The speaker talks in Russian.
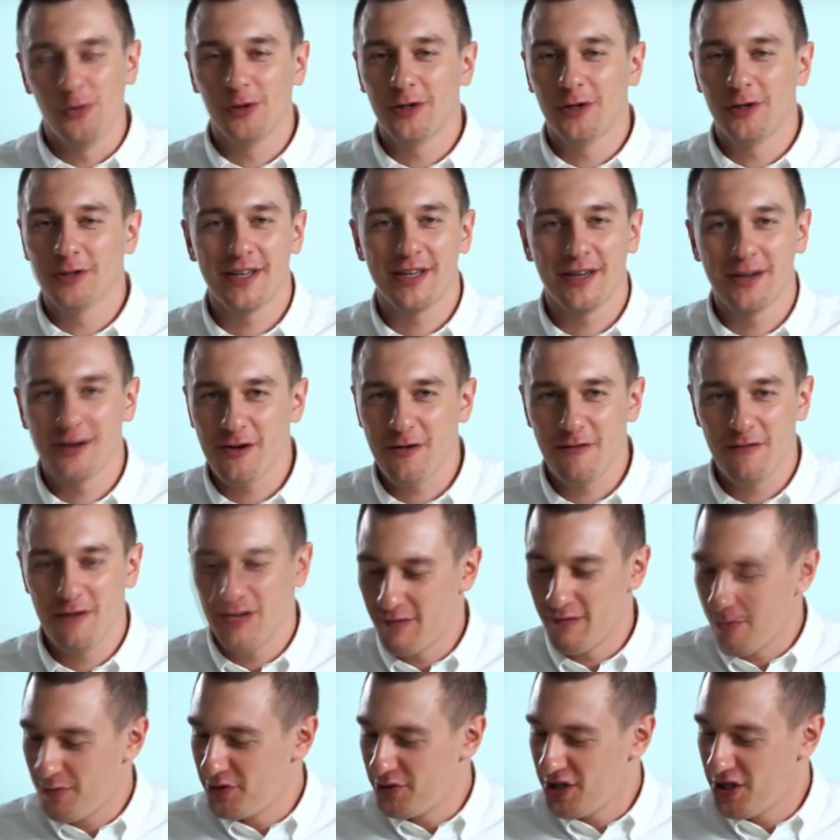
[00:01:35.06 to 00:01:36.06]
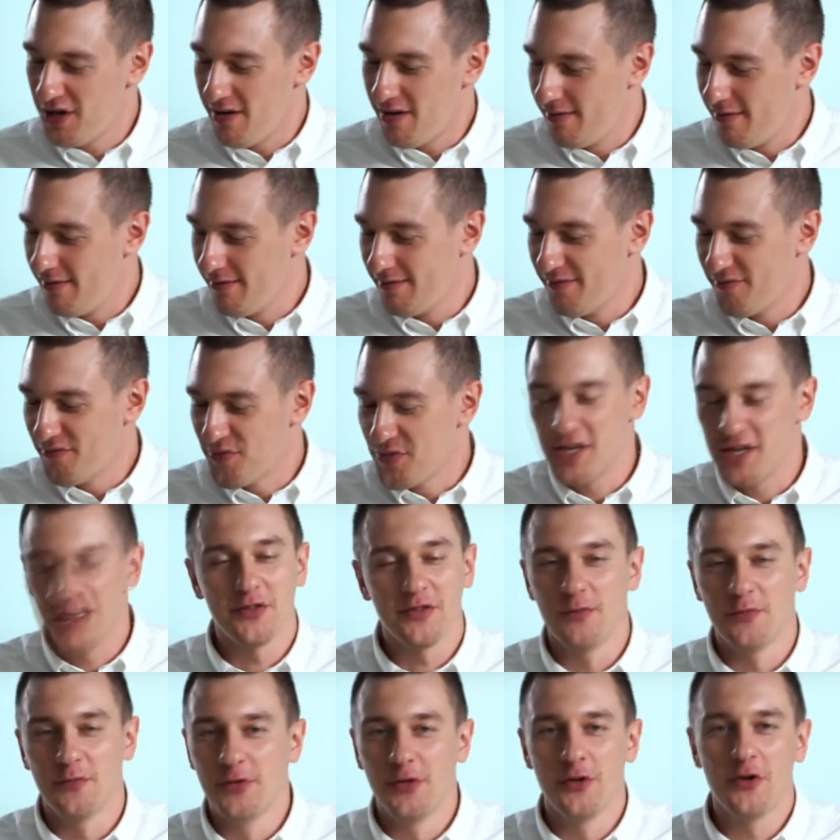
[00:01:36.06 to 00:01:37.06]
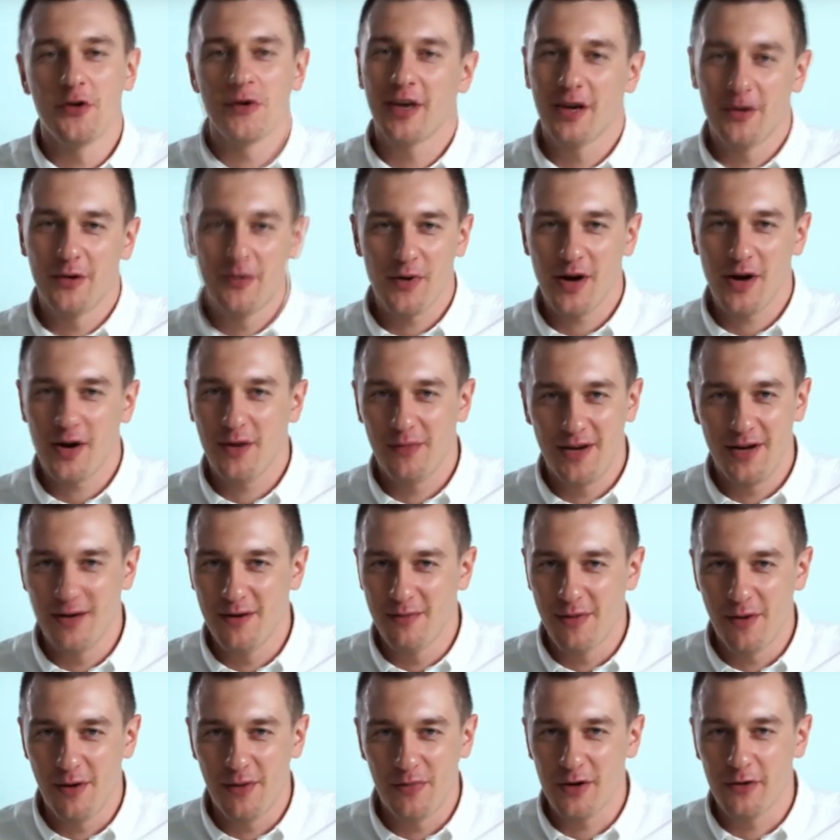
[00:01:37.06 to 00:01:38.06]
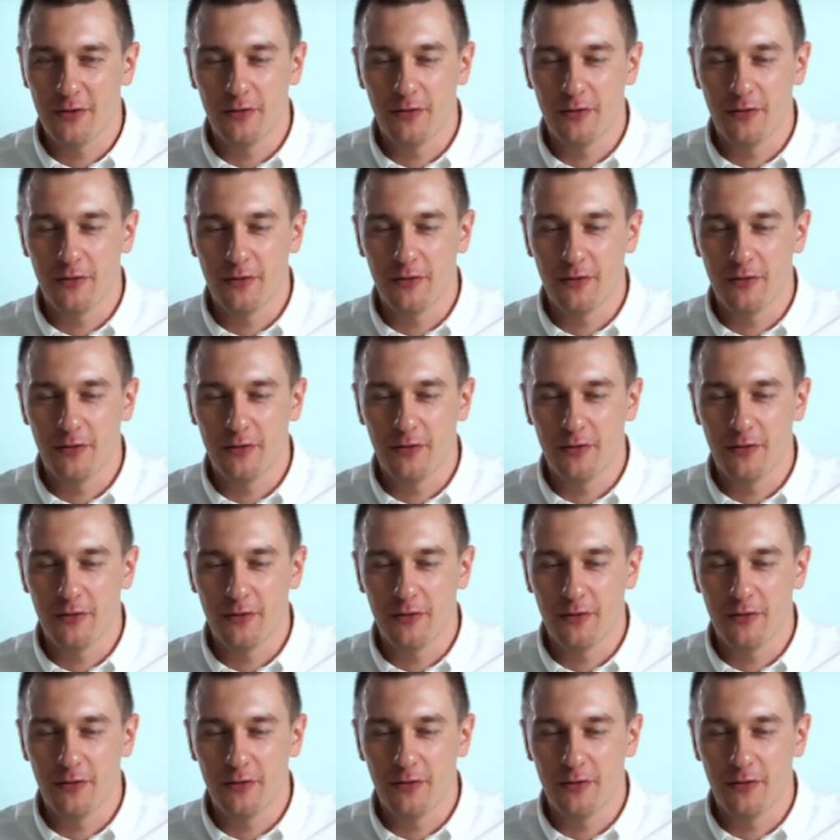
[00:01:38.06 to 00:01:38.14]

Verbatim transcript: И у плоской кровли вообще нет многих проблем